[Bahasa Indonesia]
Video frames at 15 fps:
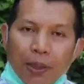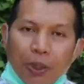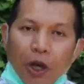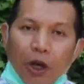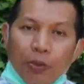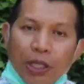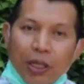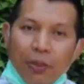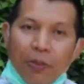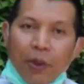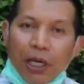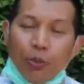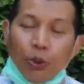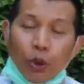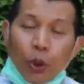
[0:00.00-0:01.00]
Tapi kalau misalnya
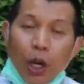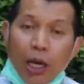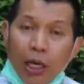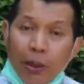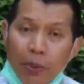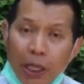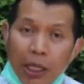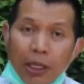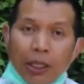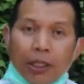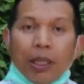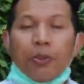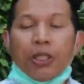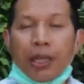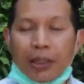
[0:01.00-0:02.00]
memang dibutuhkan lebih,
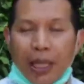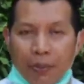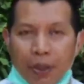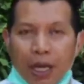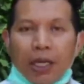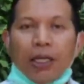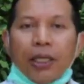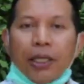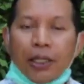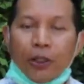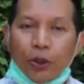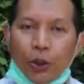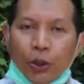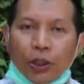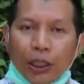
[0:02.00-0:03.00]
kita bisa tambah
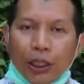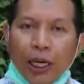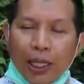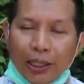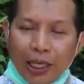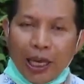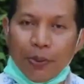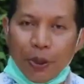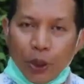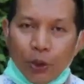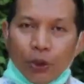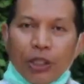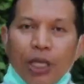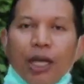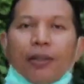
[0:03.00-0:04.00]
untuk eh, lantai yang
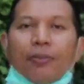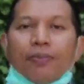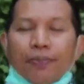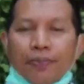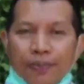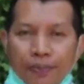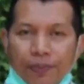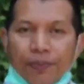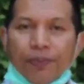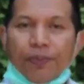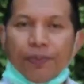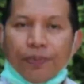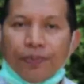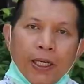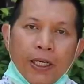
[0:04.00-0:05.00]
berikutnya.
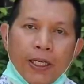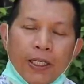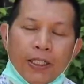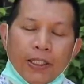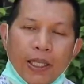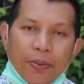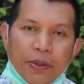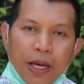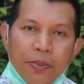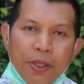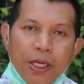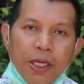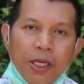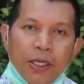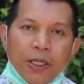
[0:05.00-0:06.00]
Uh, eh, staff
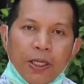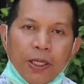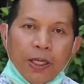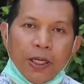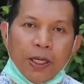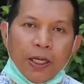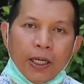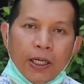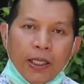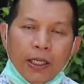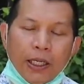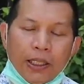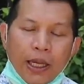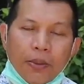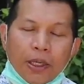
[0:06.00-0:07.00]
kami
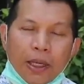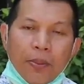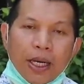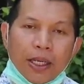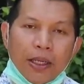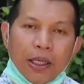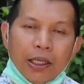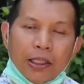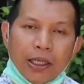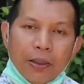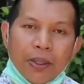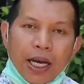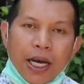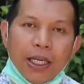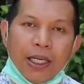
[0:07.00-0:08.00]
kita uh, kita
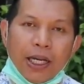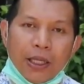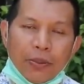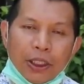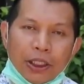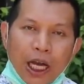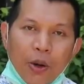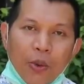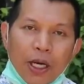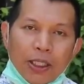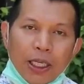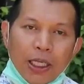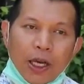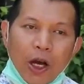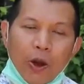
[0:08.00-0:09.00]
bekali dengan pengetahuan.
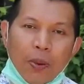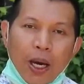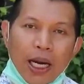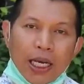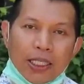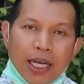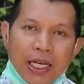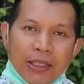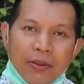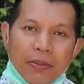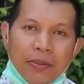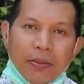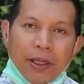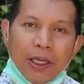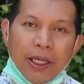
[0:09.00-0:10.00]
Jadi kalau pada saat
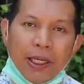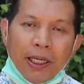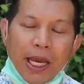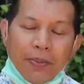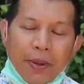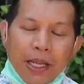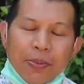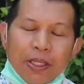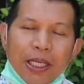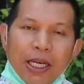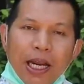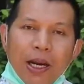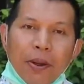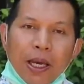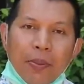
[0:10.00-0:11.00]
uh, yang paling penting
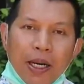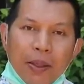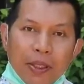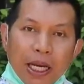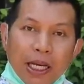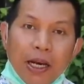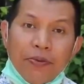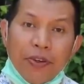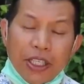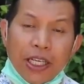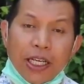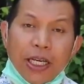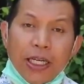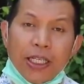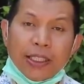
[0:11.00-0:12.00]
adalah bagaimana menjaga
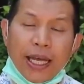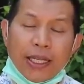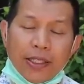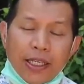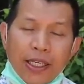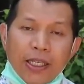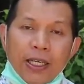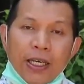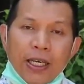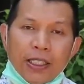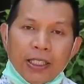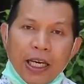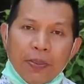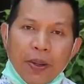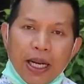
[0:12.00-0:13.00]
physical distancing.
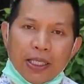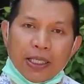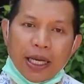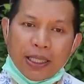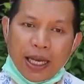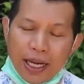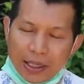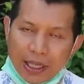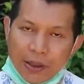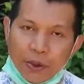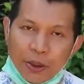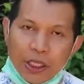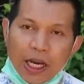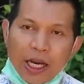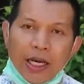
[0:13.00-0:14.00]
Jadi pada saat ada
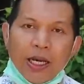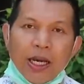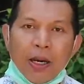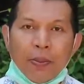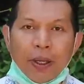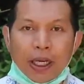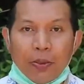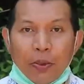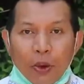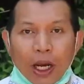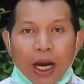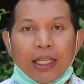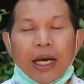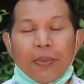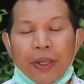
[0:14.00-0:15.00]
tamunya, mereka
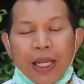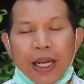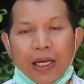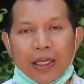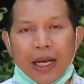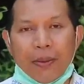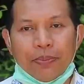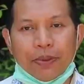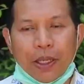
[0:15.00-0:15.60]
menggunakan APD lengkap.